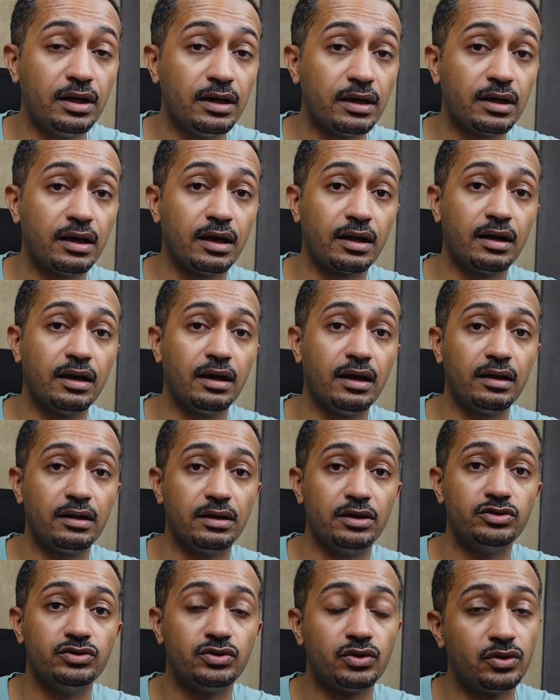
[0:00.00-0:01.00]
القرار
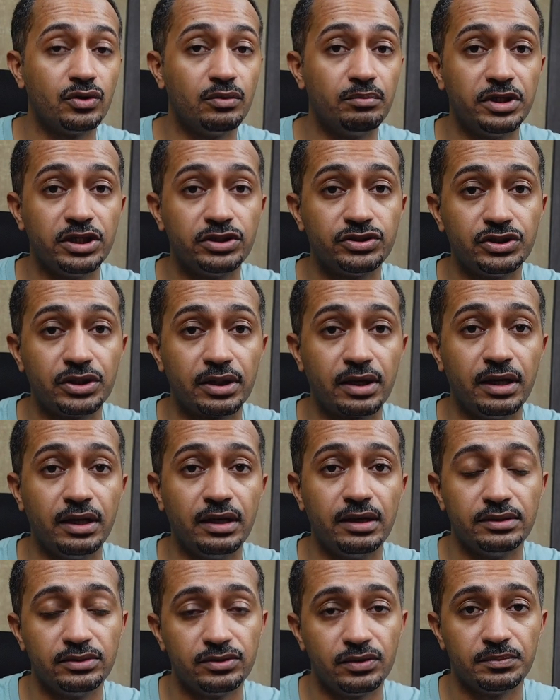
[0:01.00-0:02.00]
عندكم
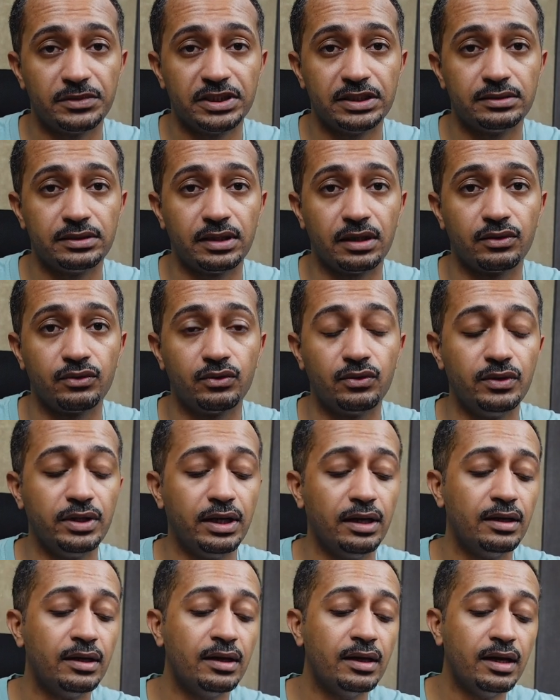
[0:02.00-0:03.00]
للشراء انتم
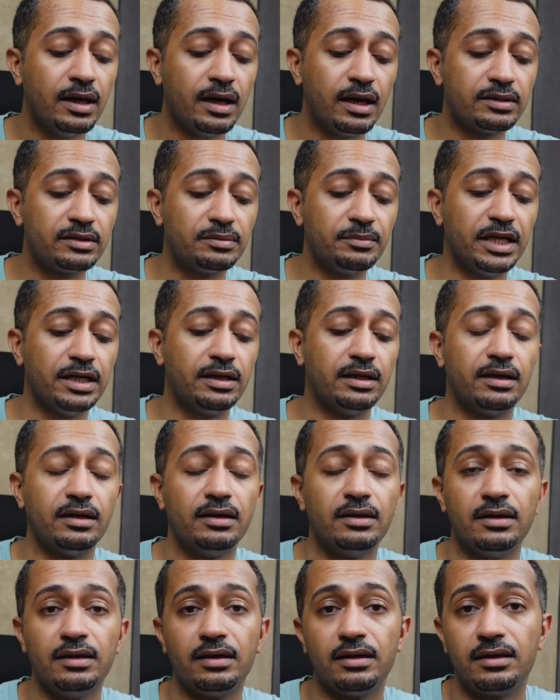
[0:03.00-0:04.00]
تتخذونه اتمنى
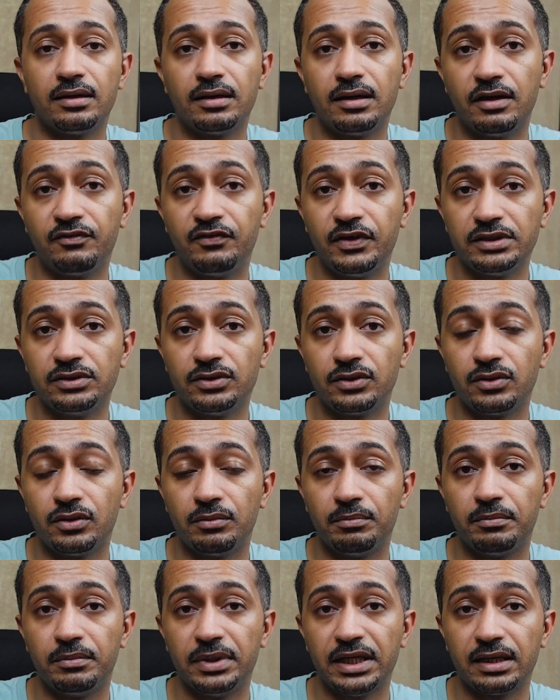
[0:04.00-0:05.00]
آه،
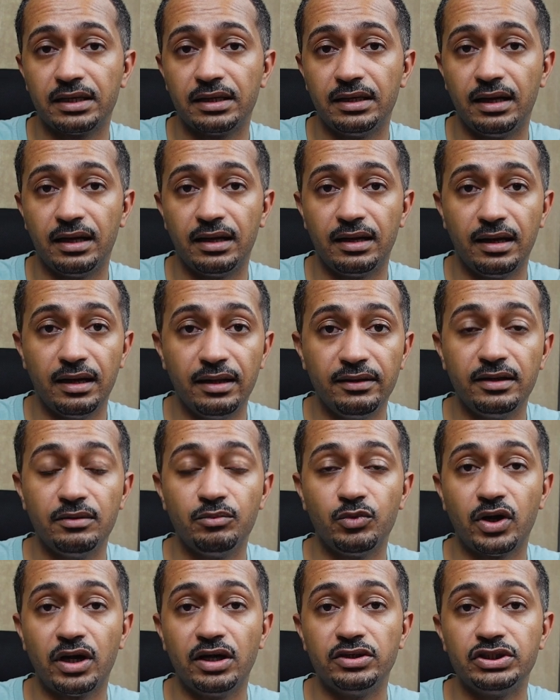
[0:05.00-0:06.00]
افدتكم من خلال هذه
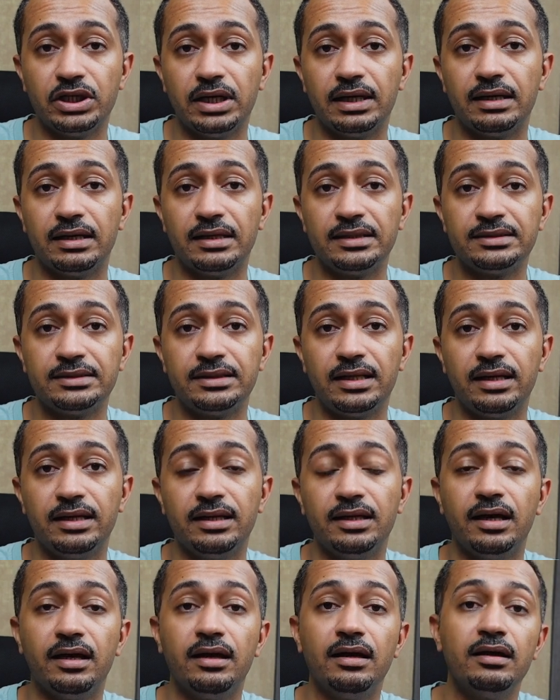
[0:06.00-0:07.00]
المراجعه
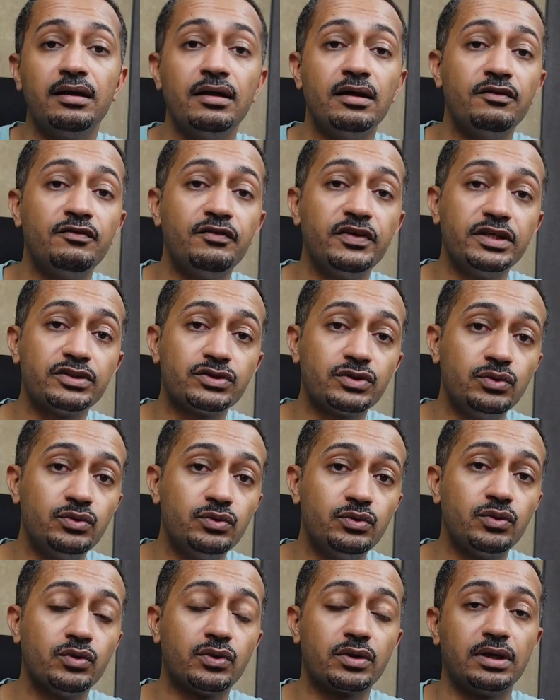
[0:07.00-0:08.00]
السريعه في
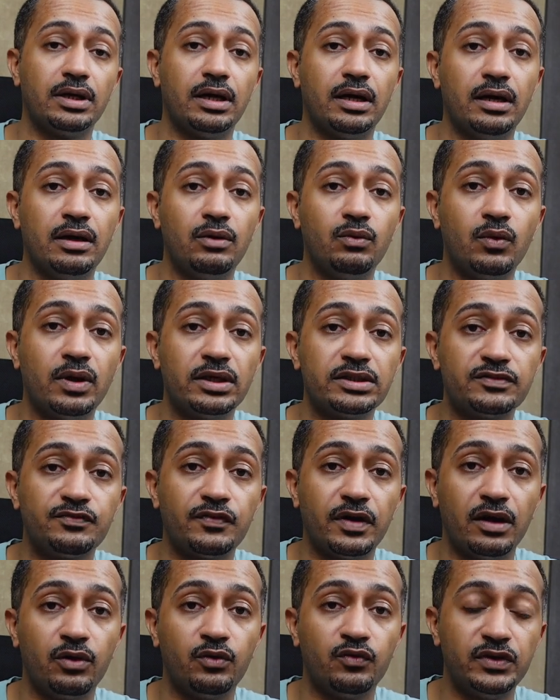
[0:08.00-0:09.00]
صندوق
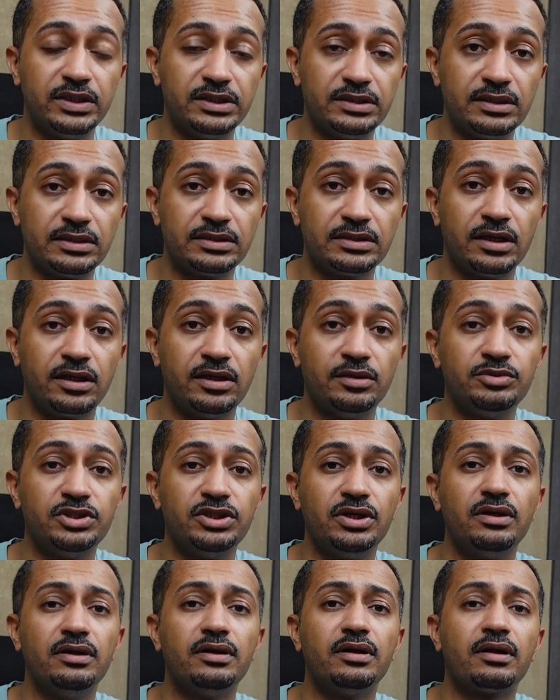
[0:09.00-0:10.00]
الوصف او في
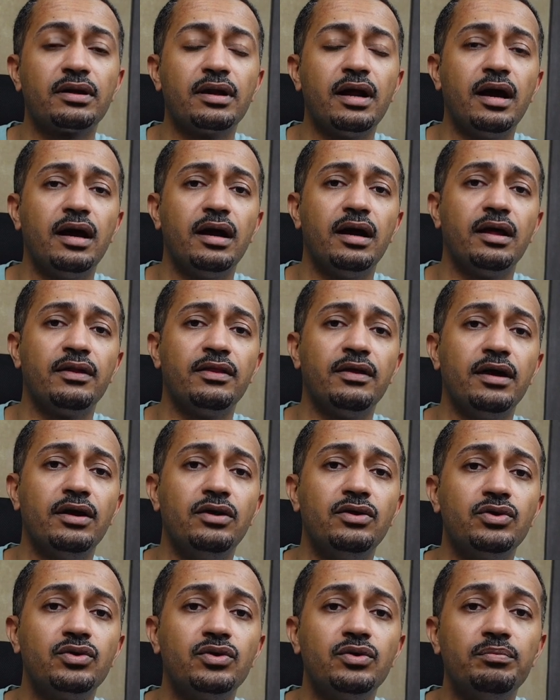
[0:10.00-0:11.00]
الديسكربشن راح اضع
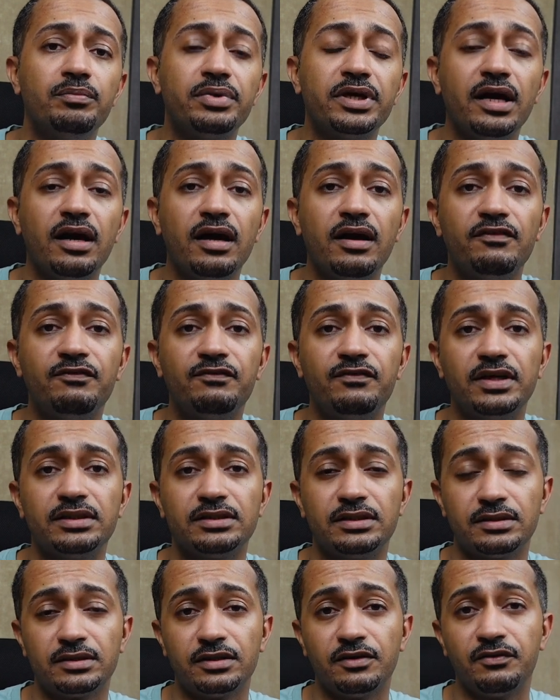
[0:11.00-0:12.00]
لكم كافه
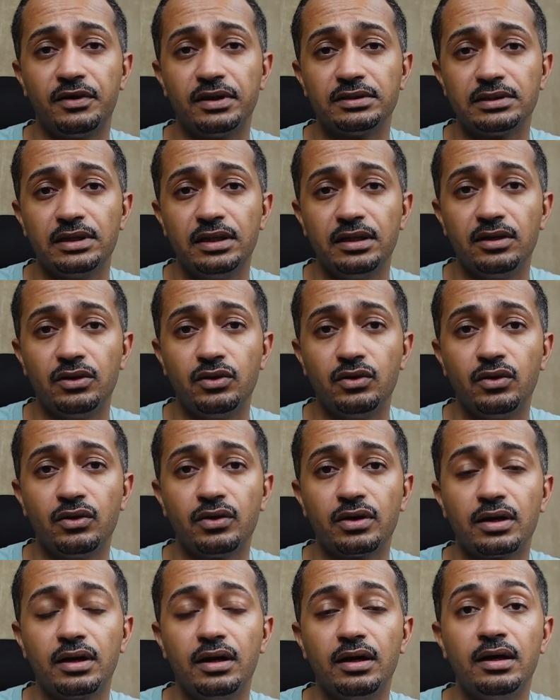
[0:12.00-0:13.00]
التفاصيل
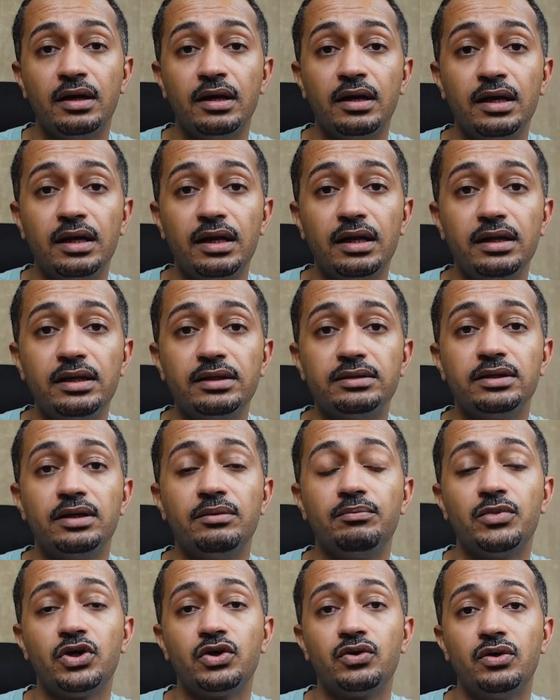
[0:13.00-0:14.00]
الاخرى اللي
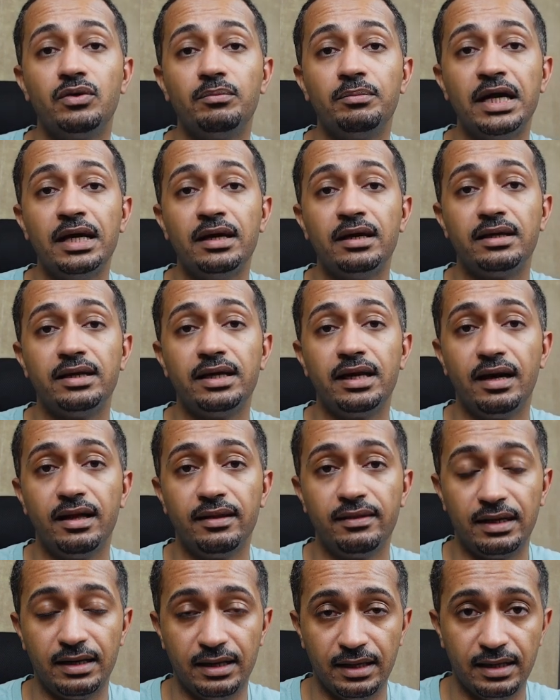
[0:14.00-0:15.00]
تهمكم
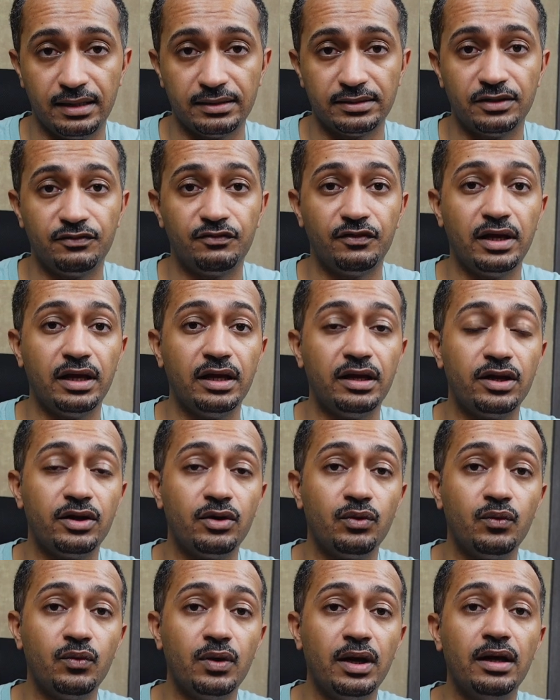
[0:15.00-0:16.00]
لهذا الهاتف اللي
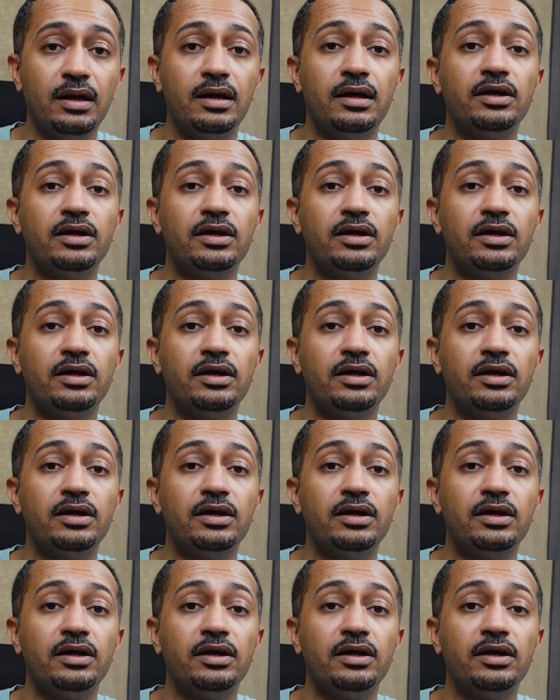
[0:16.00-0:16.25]
هو